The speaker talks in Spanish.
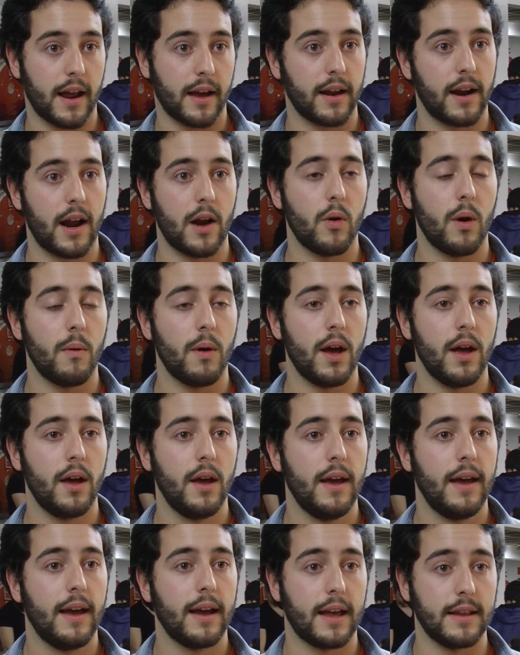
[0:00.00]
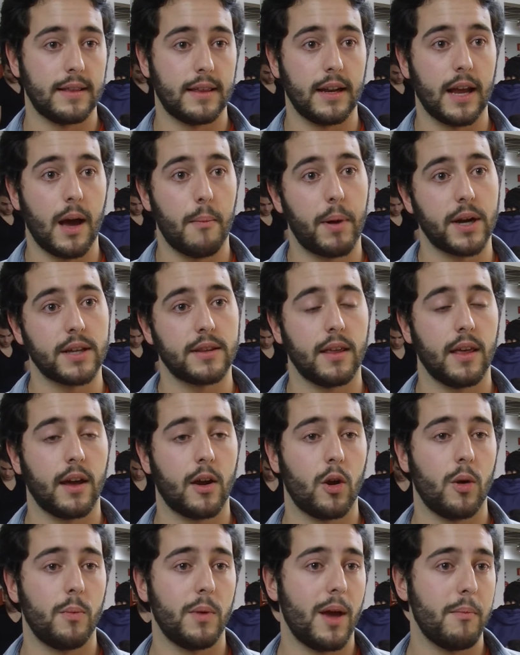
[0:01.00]
que era nueva, que tenía parte de
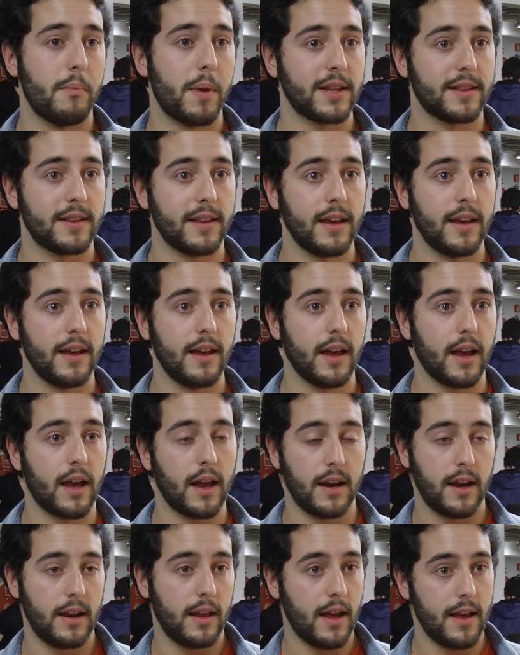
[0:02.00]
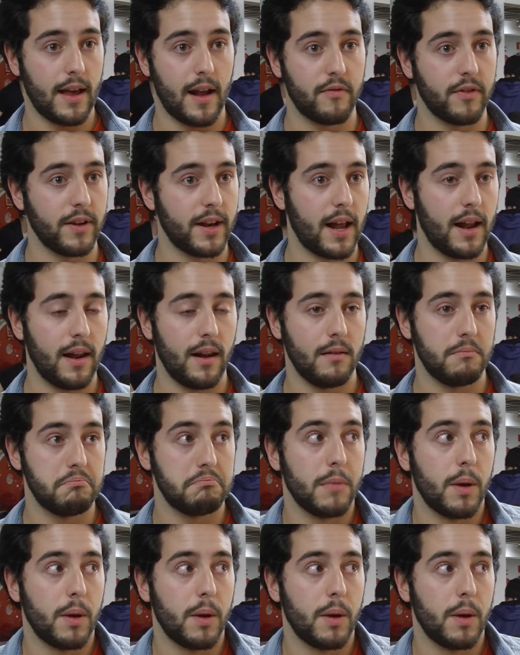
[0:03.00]
economía y parte de ingeniería y al final